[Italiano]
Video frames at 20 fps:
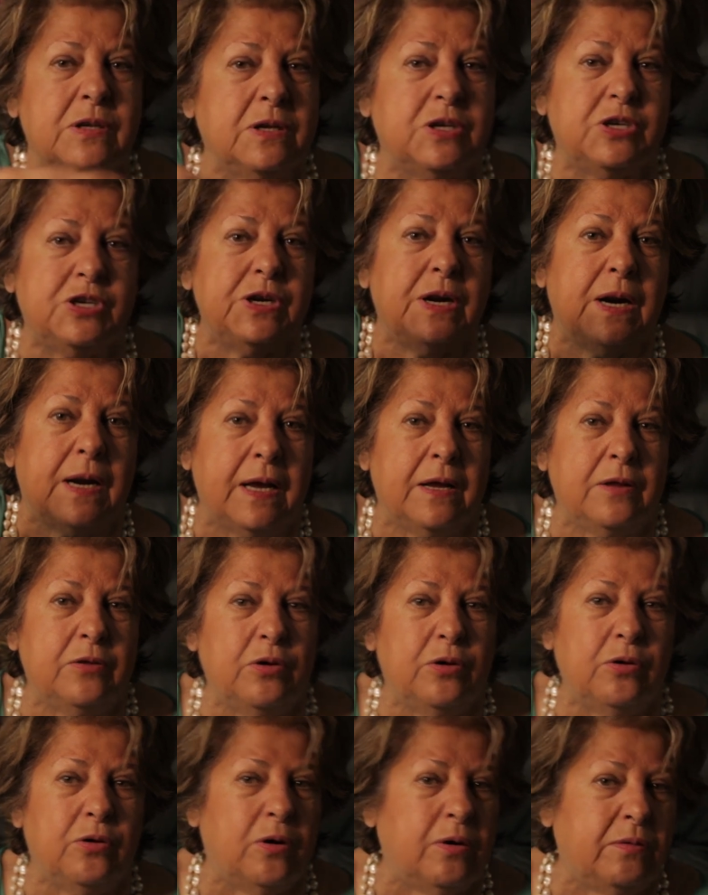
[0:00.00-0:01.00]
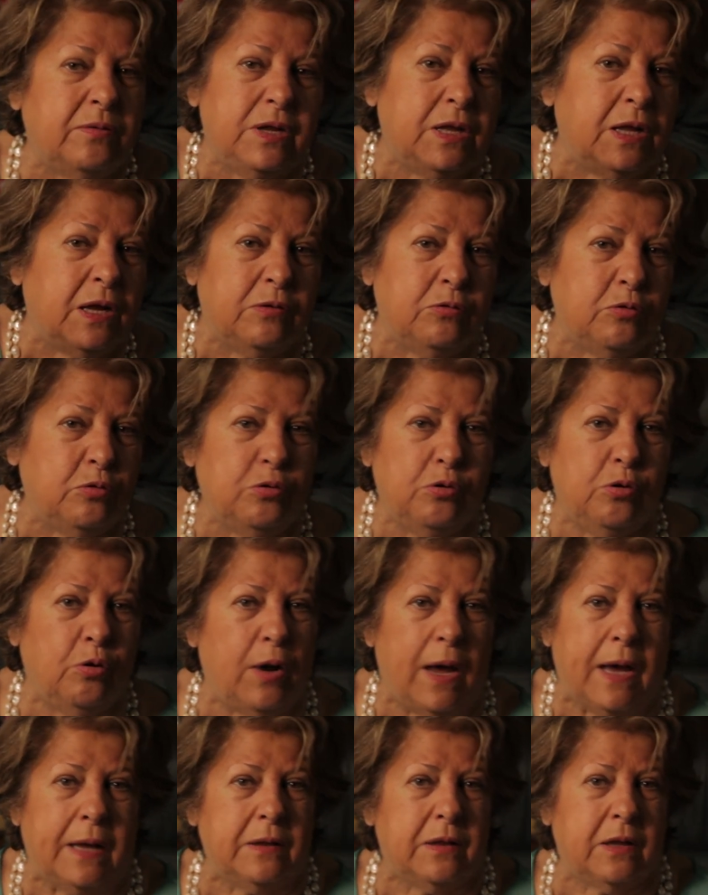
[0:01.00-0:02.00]
ci rendono la vita
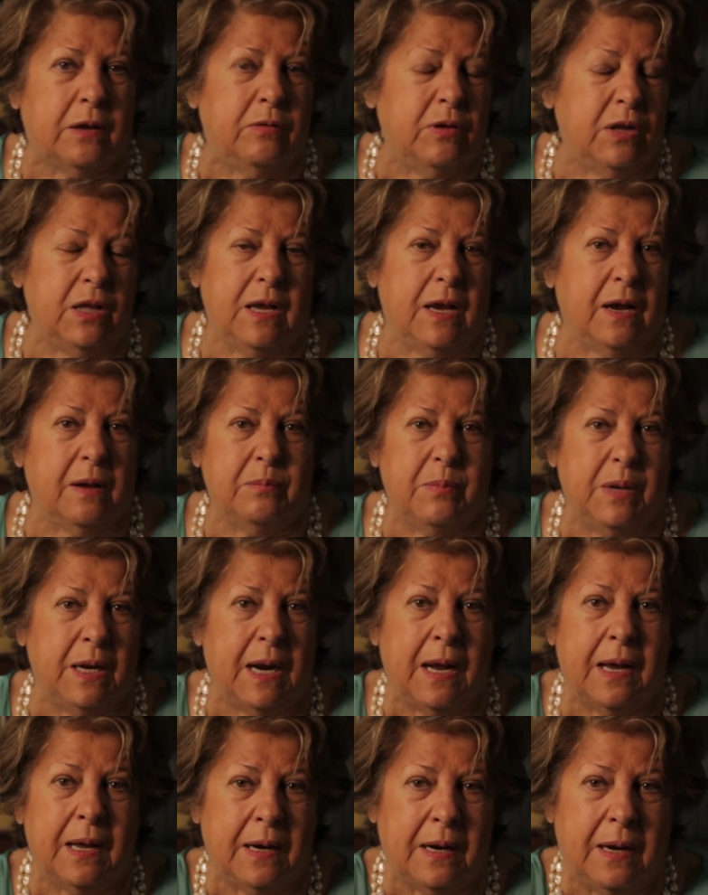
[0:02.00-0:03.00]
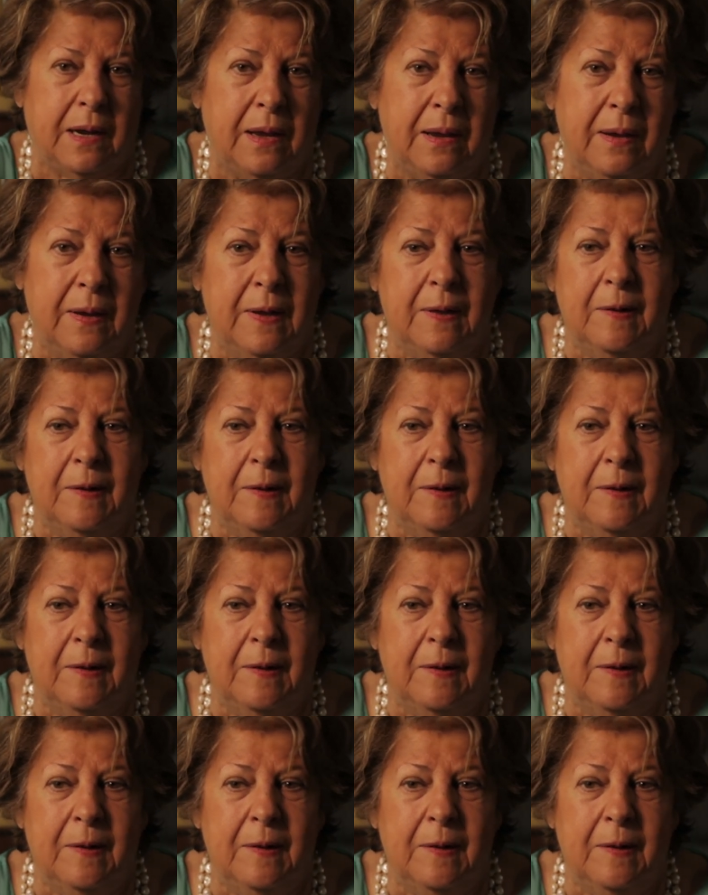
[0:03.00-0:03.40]
dondolante, quindi camminare